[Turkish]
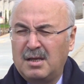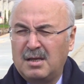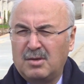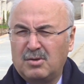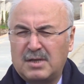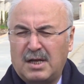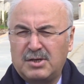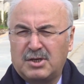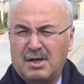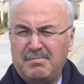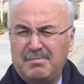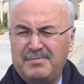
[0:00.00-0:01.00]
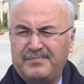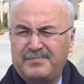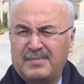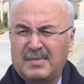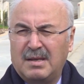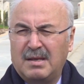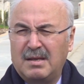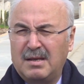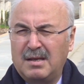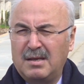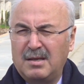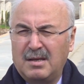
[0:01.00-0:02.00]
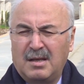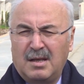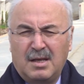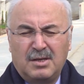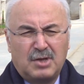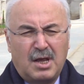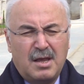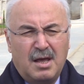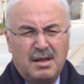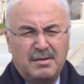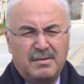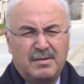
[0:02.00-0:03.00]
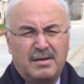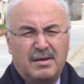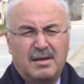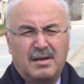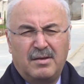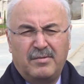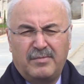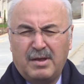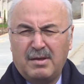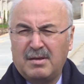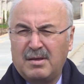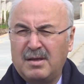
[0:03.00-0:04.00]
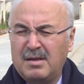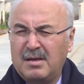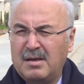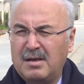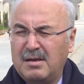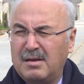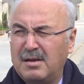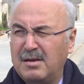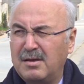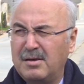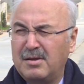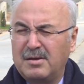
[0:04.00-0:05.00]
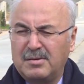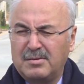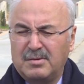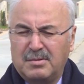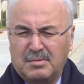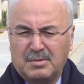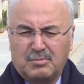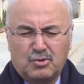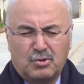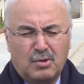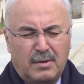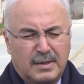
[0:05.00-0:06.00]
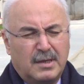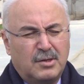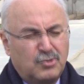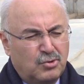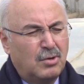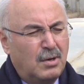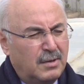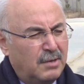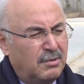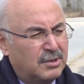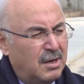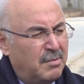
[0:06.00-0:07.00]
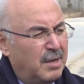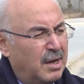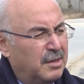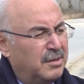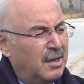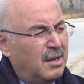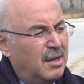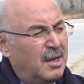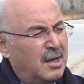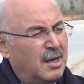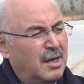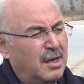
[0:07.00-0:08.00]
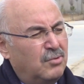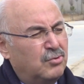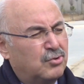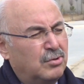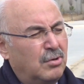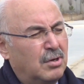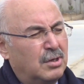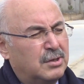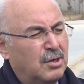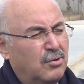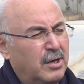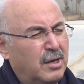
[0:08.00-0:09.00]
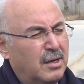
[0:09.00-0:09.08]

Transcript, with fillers: Sarıçam, e, Ceyhan e, ve e, Çukurova. Çukurova'da, Çukurova'da evet Şambayan'da 3 ee, lokasyonda